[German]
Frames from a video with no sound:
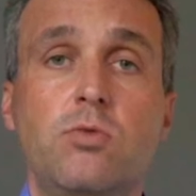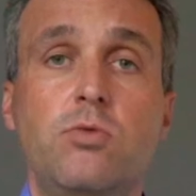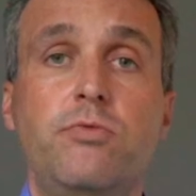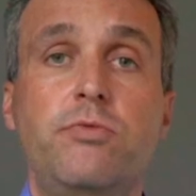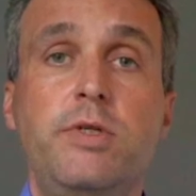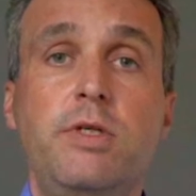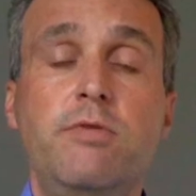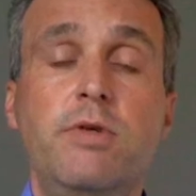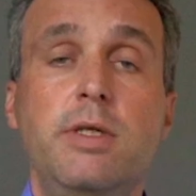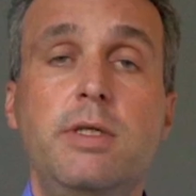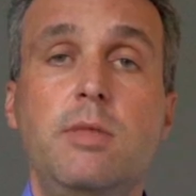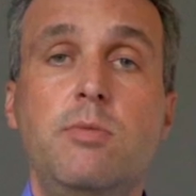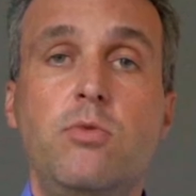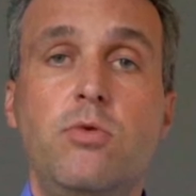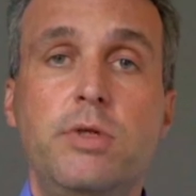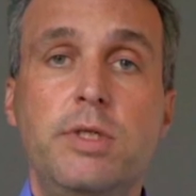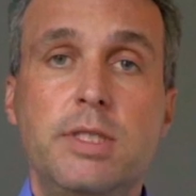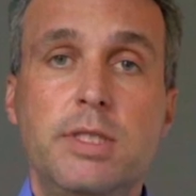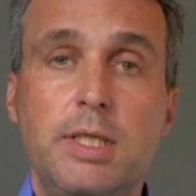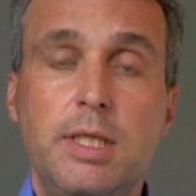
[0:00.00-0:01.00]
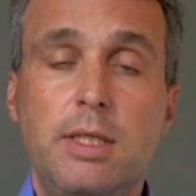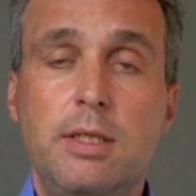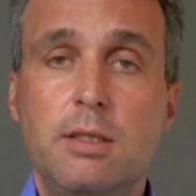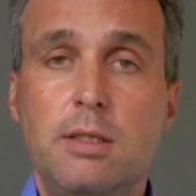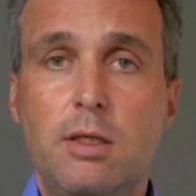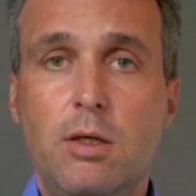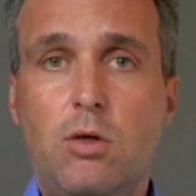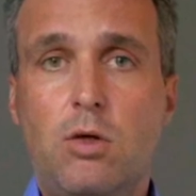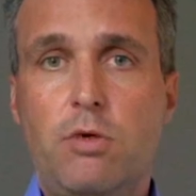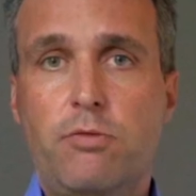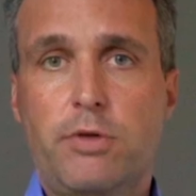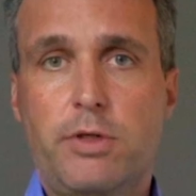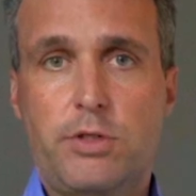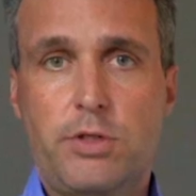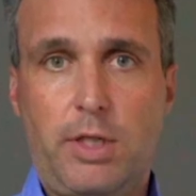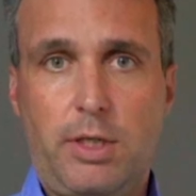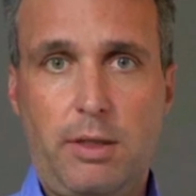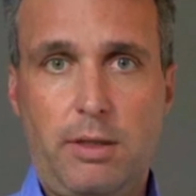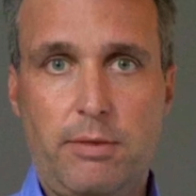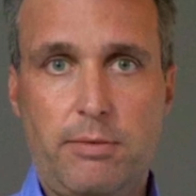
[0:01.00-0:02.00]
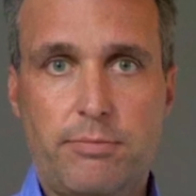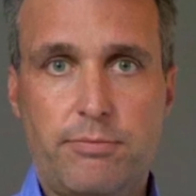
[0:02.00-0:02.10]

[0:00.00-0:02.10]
du, wie wir die Bonität der Käufer checken.